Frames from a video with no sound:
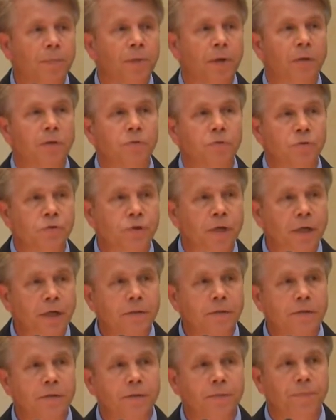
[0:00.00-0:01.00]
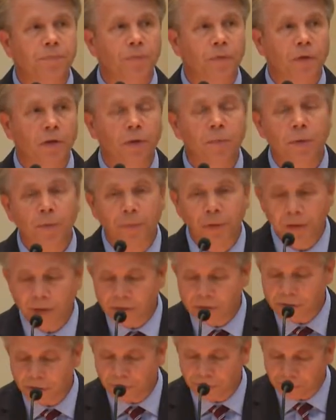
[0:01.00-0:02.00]
порассуждать и
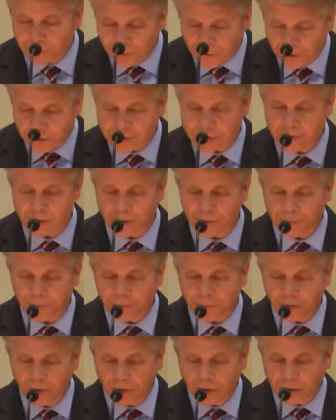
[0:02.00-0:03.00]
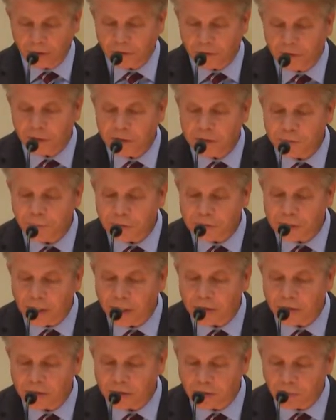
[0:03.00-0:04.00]
помолиться вместе. Текст
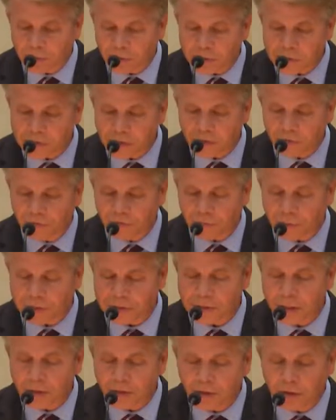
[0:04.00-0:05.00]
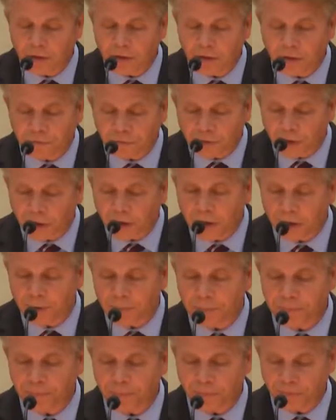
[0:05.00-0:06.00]
Писания записан в послании к
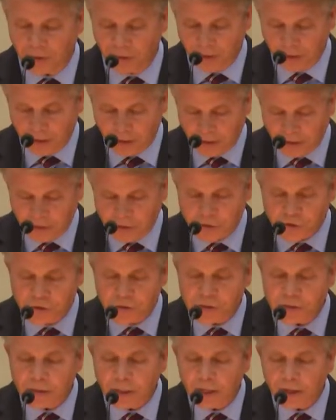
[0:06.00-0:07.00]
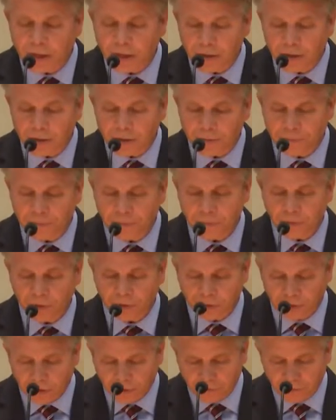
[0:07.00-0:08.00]
евреям, 6
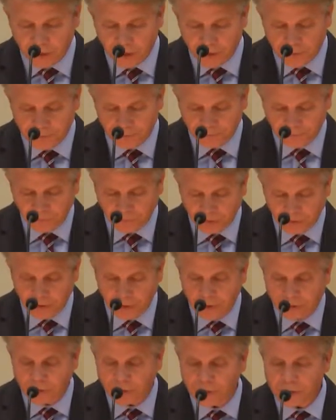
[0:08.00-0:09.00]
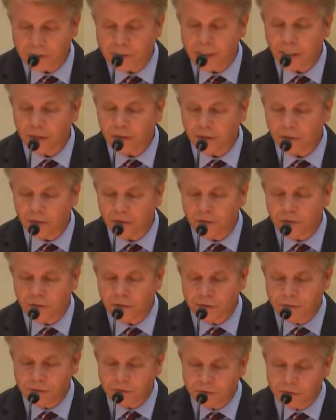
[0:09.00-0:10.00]
глава, 10
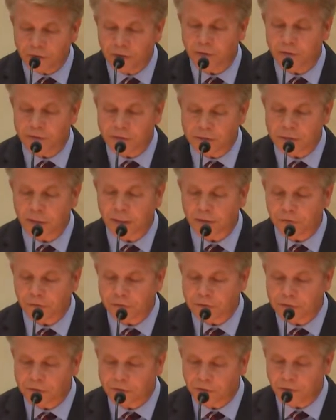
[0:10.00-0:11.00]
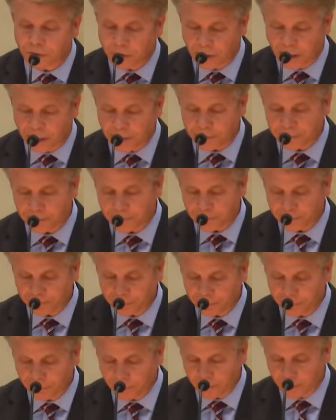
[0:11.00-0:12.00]
стих, 10 стиха.
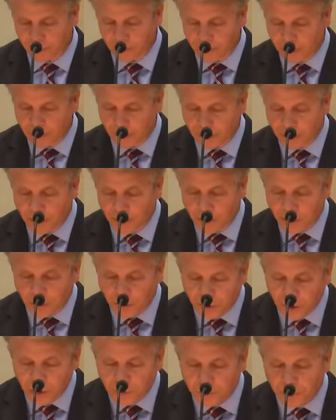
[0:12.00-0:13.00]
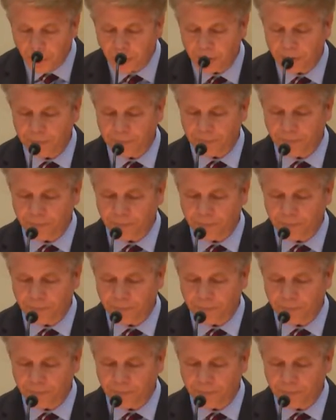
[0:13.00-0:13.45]
«Ибо